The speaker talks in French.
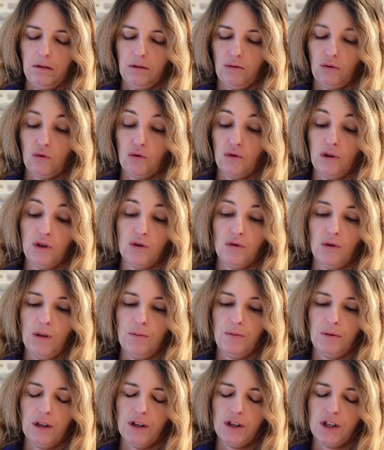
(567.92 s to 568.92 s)
Je suis désolée
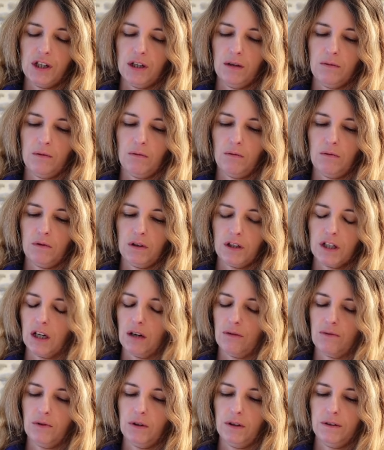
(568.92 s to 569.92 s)
pour les chiens, mais bon, à
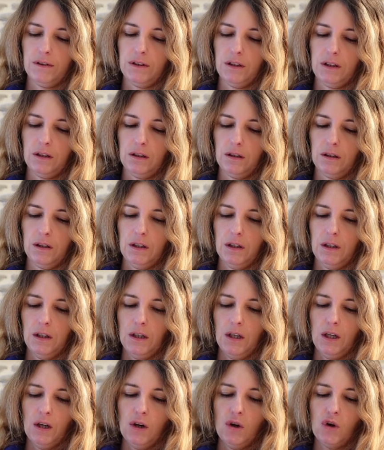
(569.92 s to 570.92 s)
chaque fois, c'est euh,
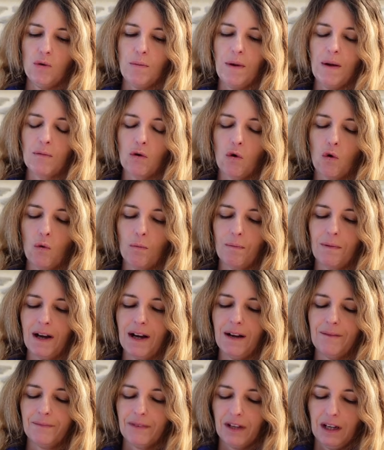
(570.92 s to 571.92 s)
le même
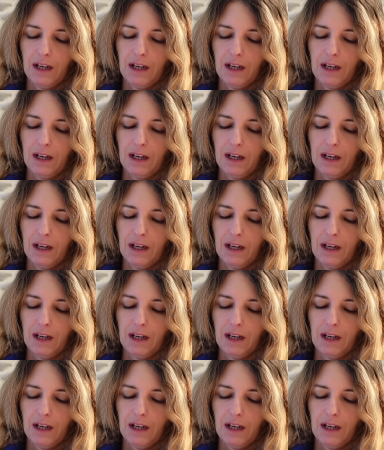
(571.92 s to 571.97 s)
combat.